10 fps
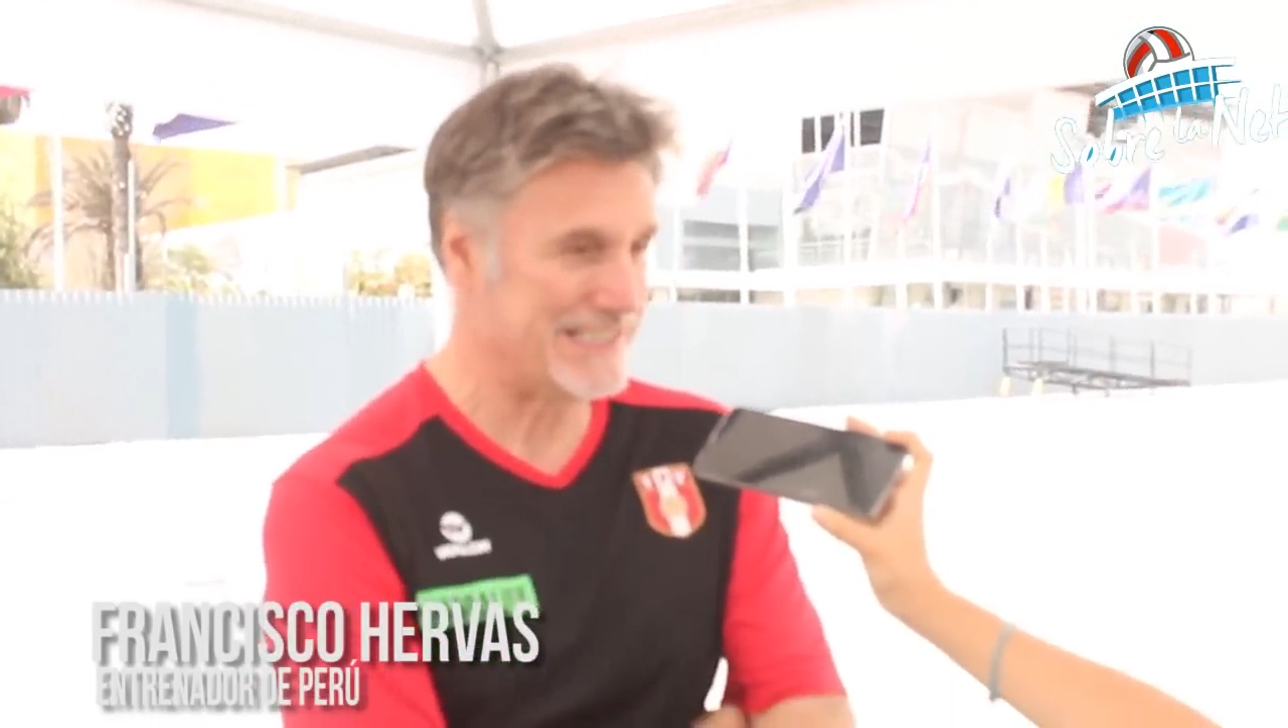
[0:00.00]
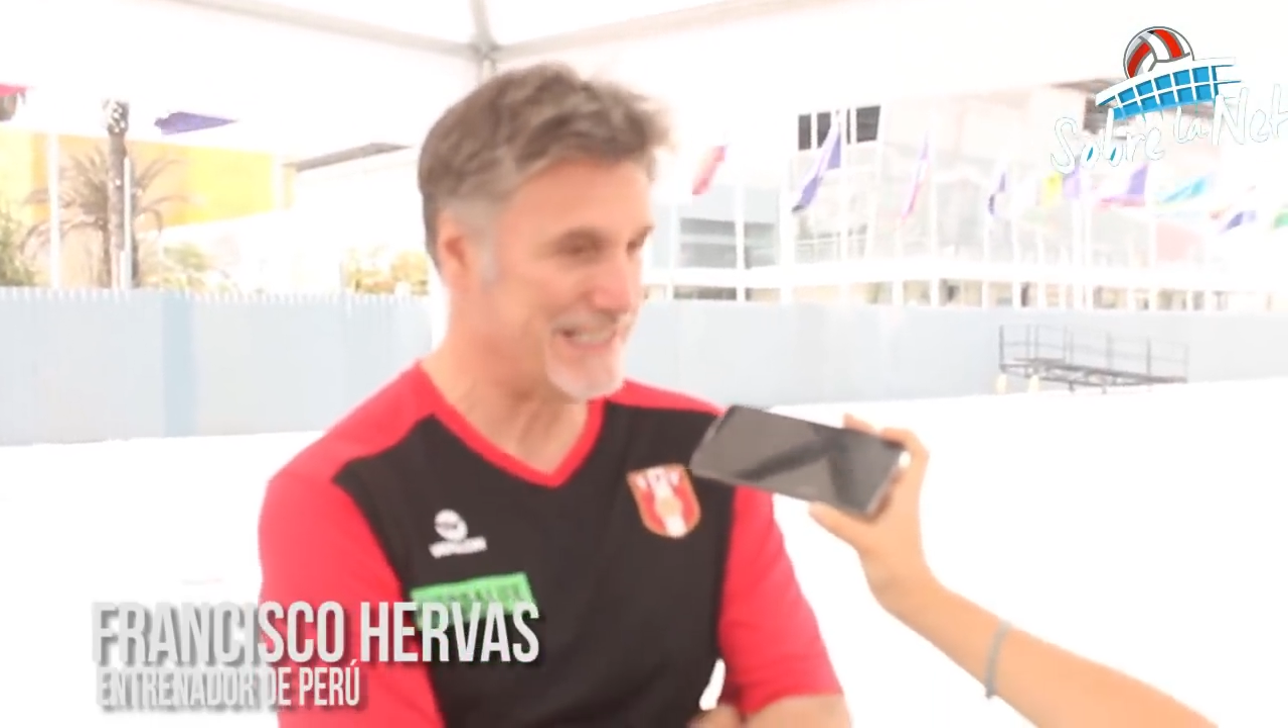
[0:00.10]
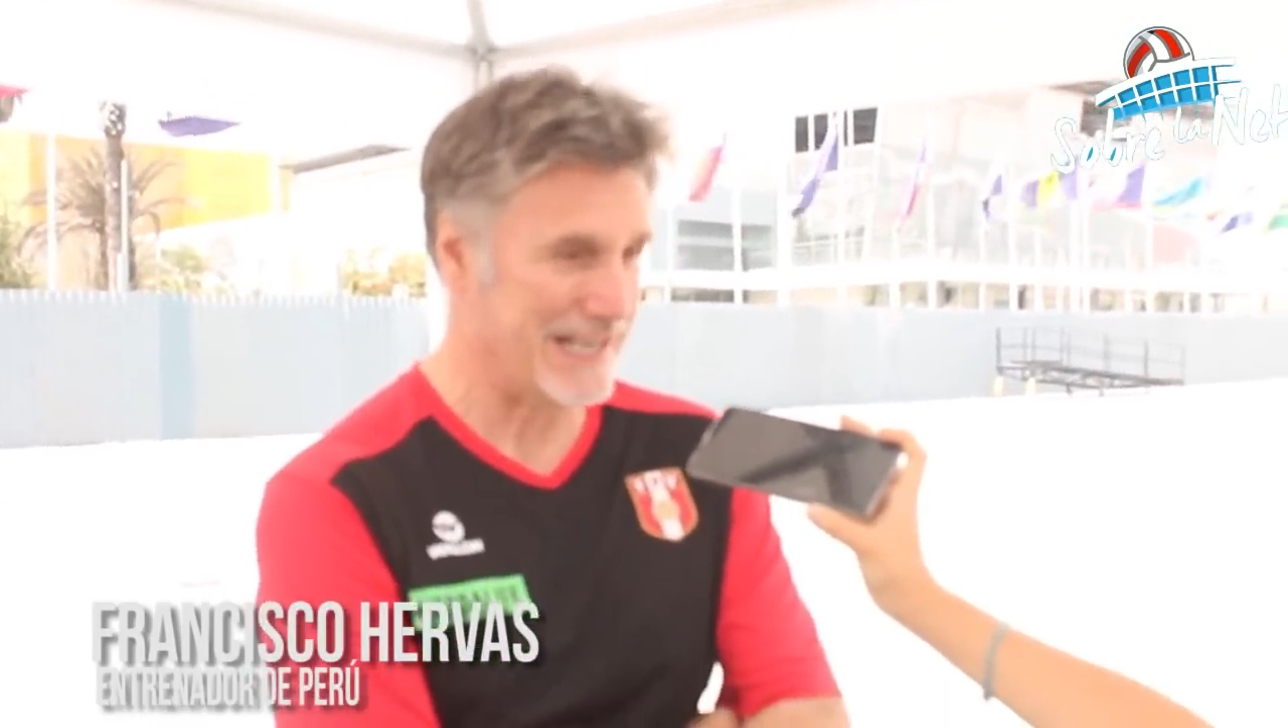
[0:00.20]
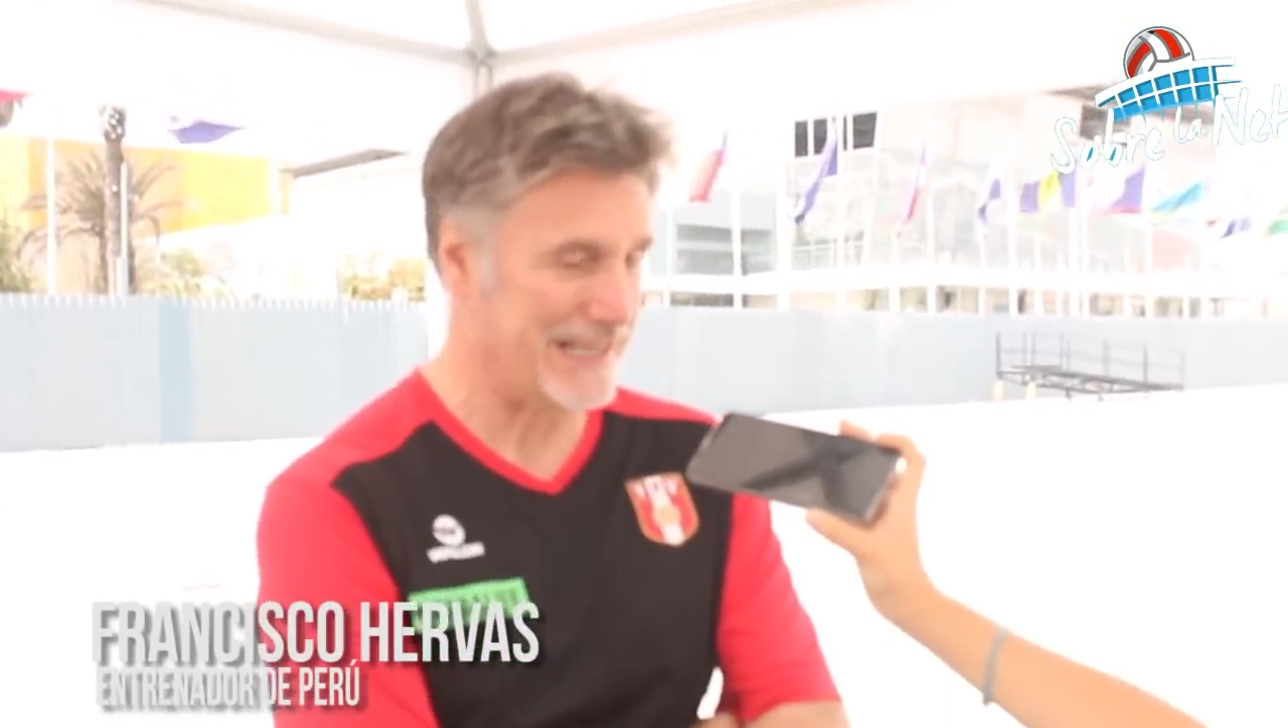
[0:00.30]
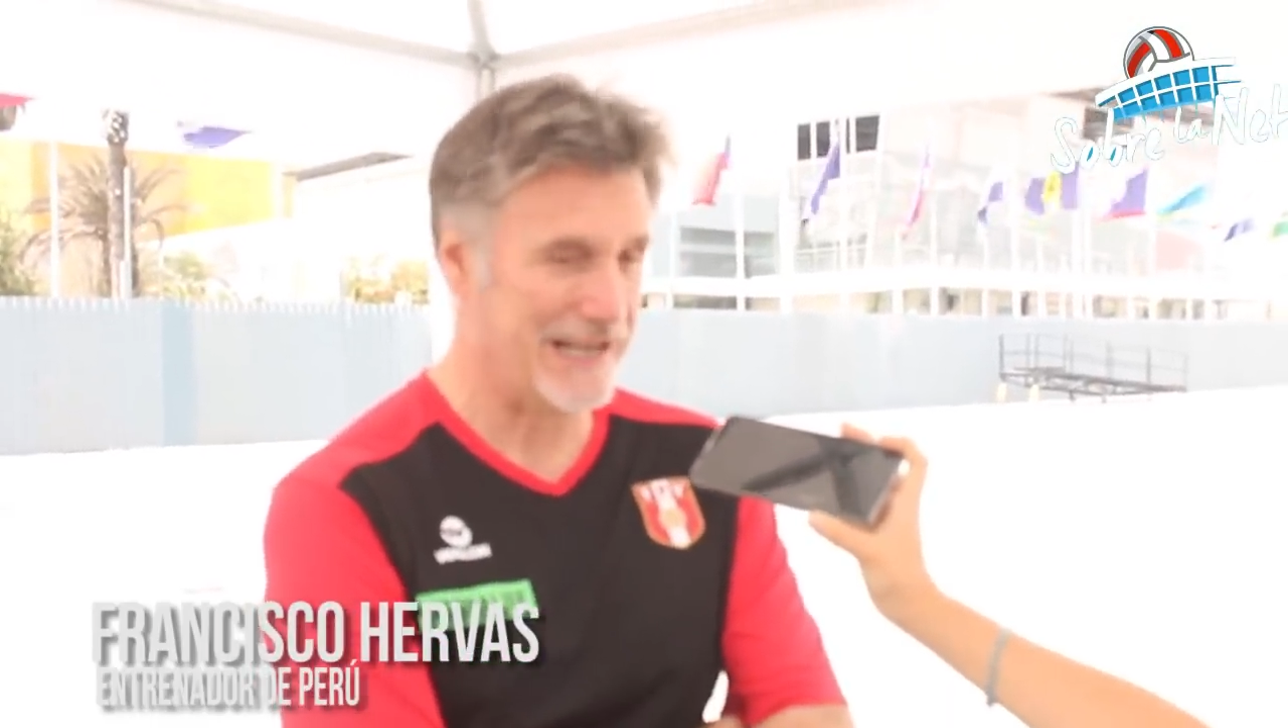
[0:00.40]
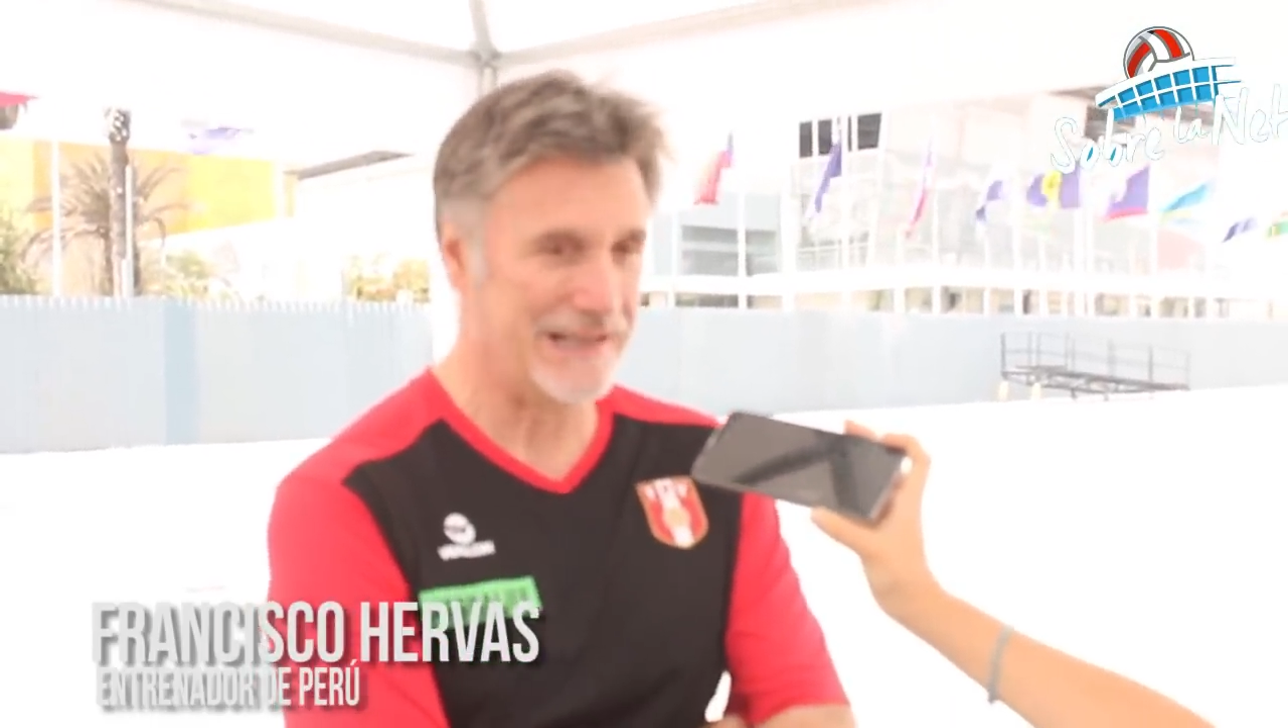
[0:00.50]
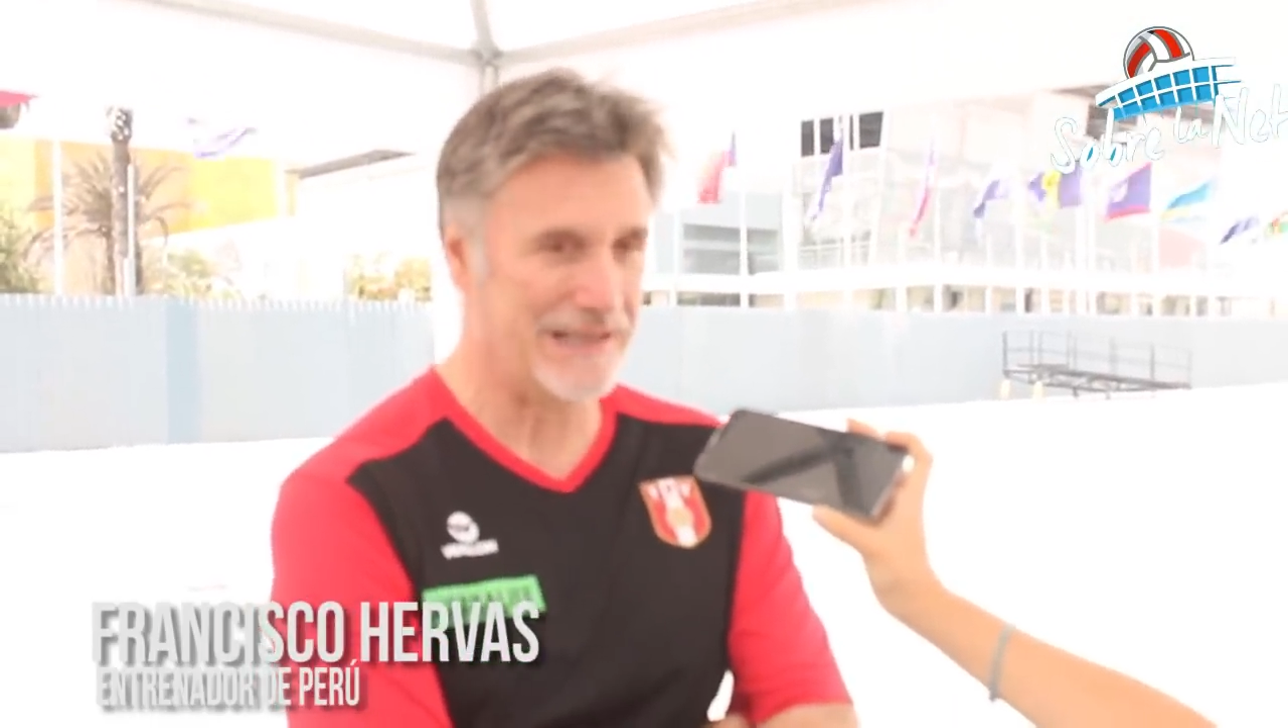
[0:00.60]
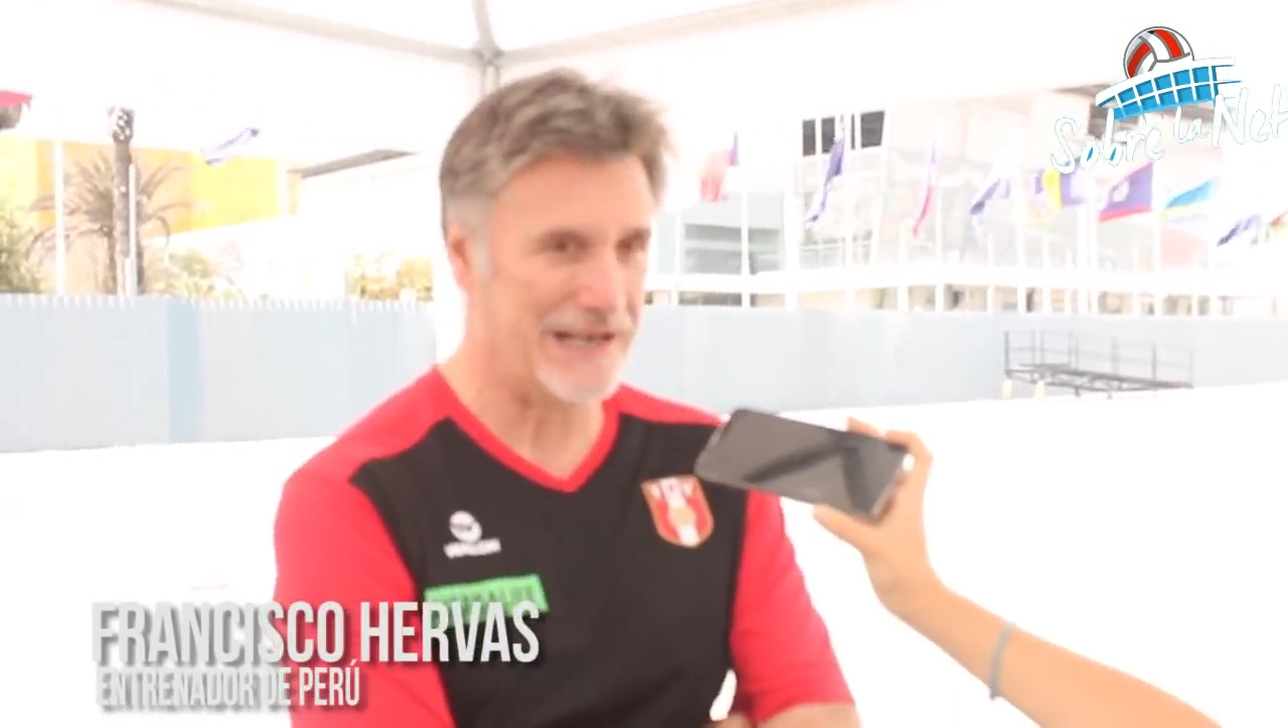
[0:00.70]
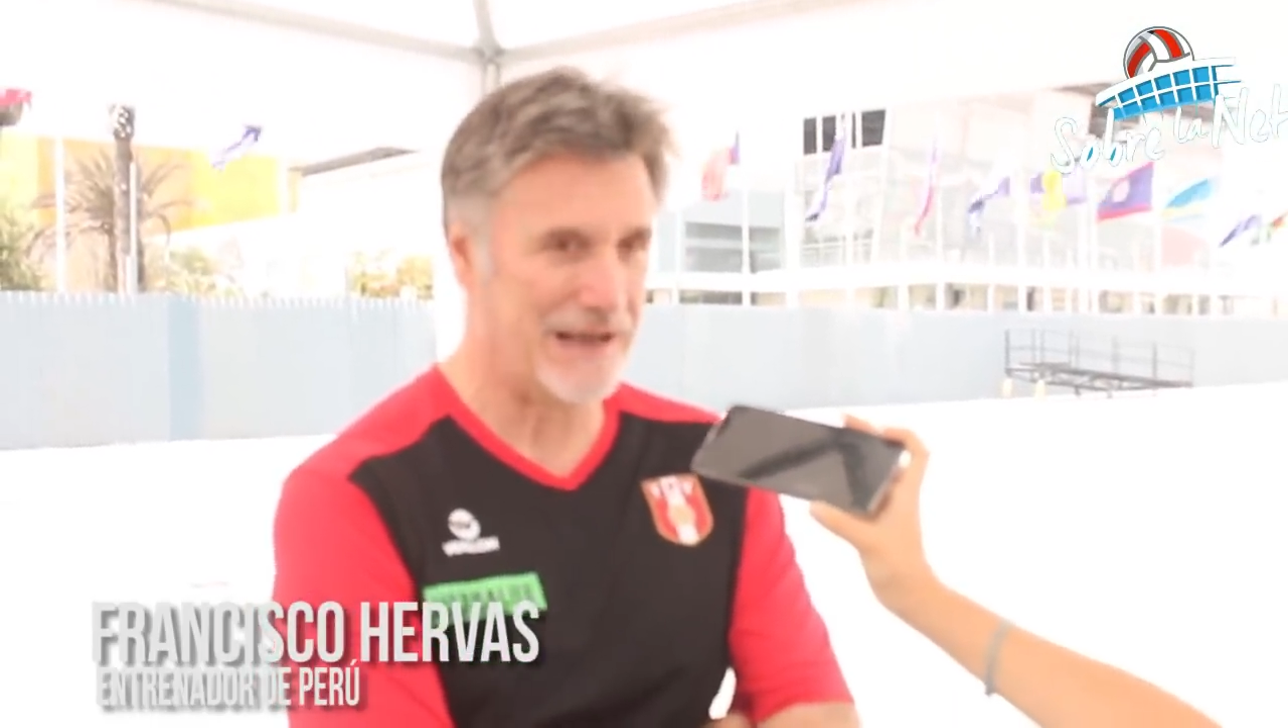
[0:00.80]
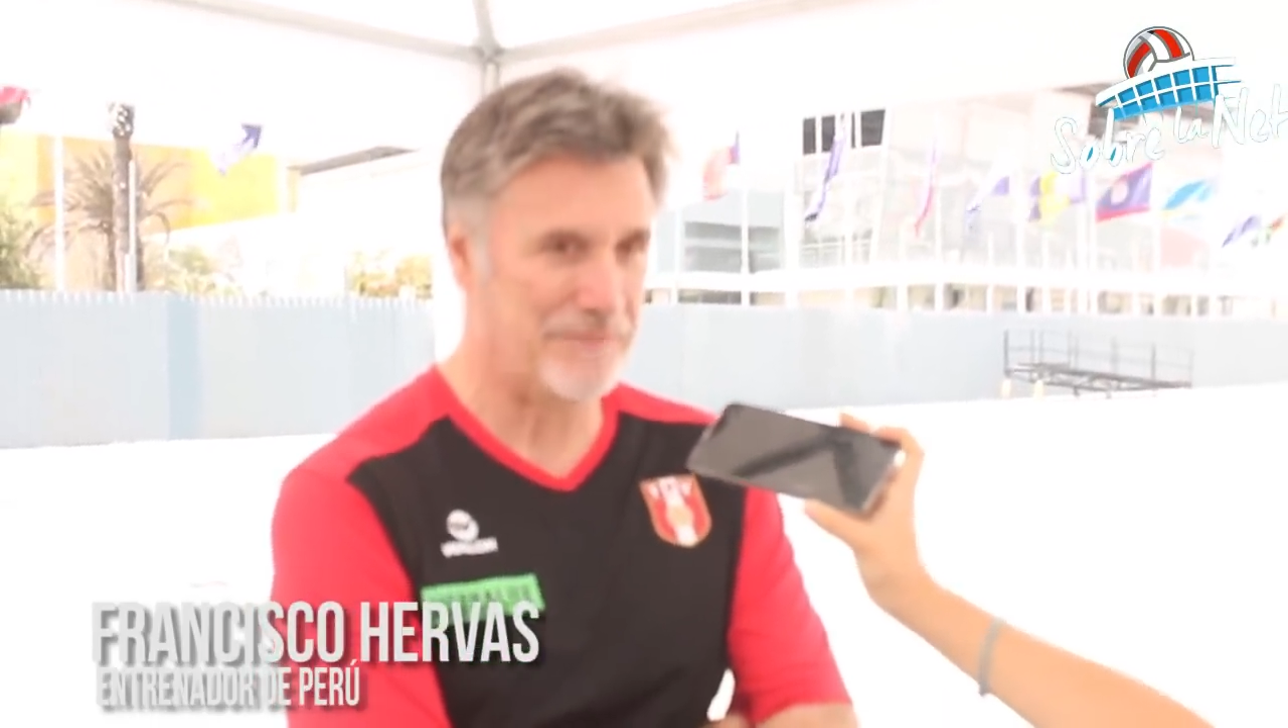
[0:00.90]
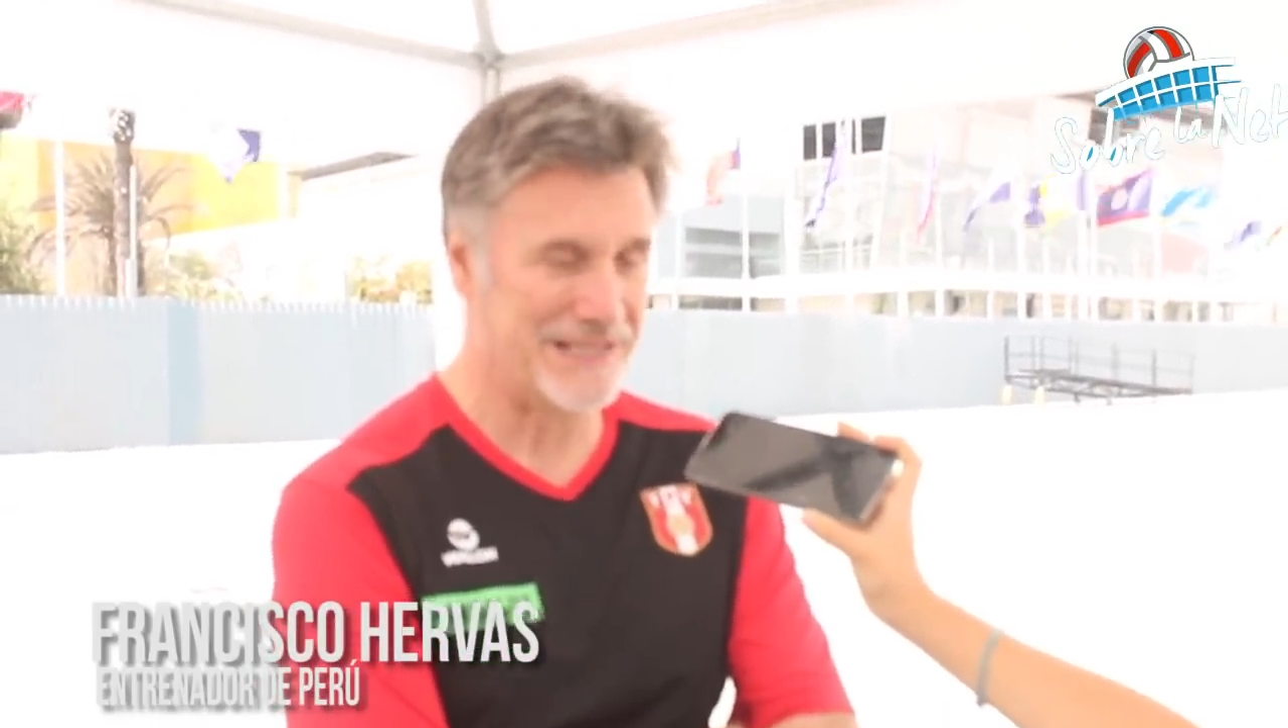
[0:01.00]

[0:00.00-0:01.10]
necesita de,